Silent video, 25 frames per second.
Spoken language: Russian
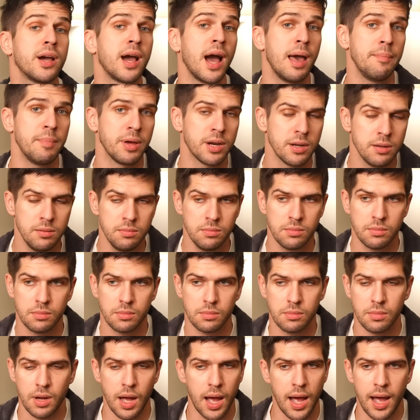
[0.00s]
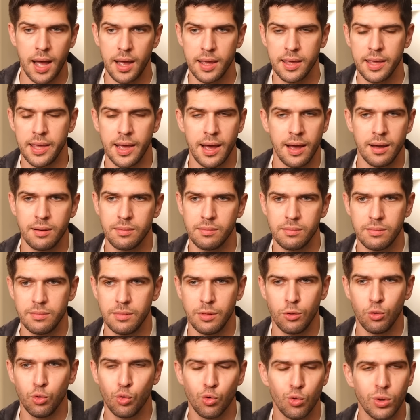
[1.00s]
камеры я
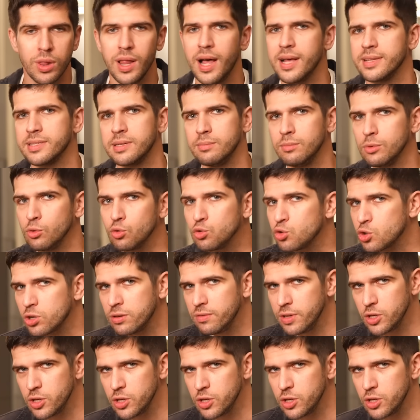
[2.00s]
Луну глазом лучше